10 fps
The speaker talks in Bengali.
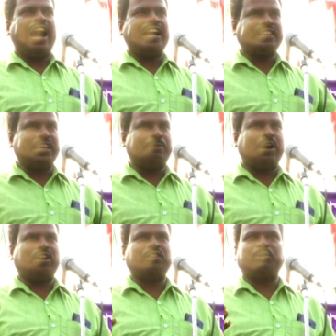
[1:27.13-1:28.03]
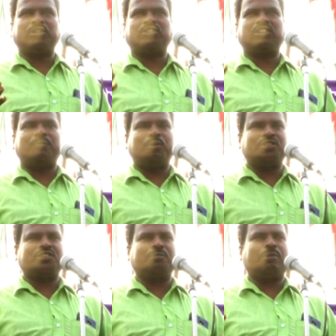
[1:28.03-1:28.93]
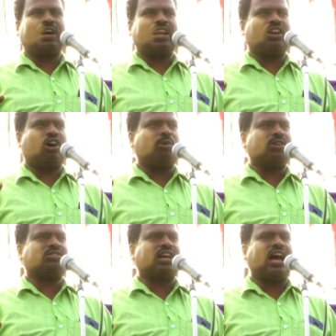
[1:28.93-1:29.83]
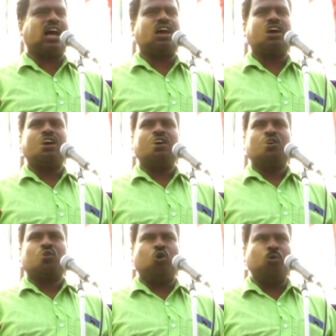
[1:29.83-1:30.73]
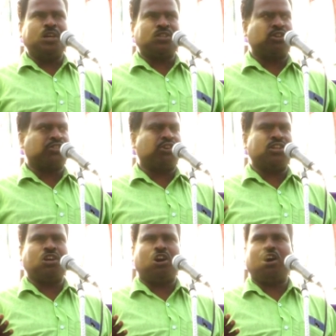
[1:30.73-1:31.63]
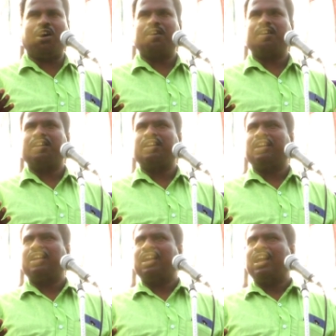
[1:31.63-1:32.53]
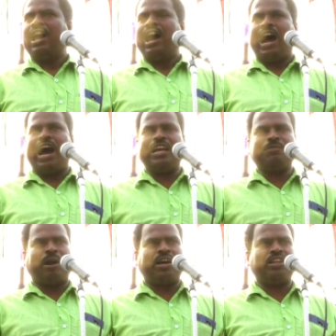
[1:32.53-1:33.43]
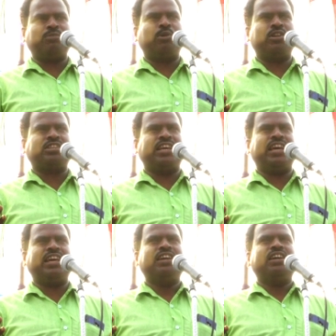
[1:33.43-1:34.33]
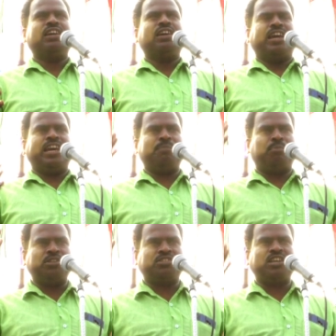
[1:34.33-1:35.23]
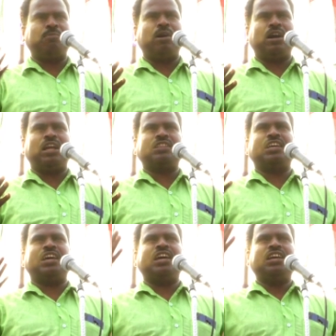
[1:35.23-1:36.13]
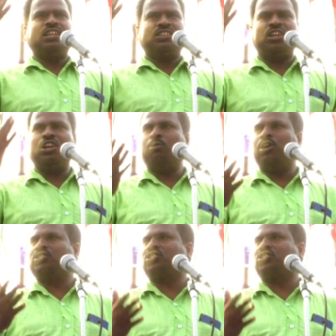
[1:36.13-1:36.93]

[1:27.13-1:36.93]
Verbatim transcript: আজ এই ভারতবর্ষ পশ্চিম পশ্চিমবাংলার অবস্থা খুবই শোচনীয় আজ ভারতবর্ষে এই পশ্চিমবাংলাতে তৃণমূল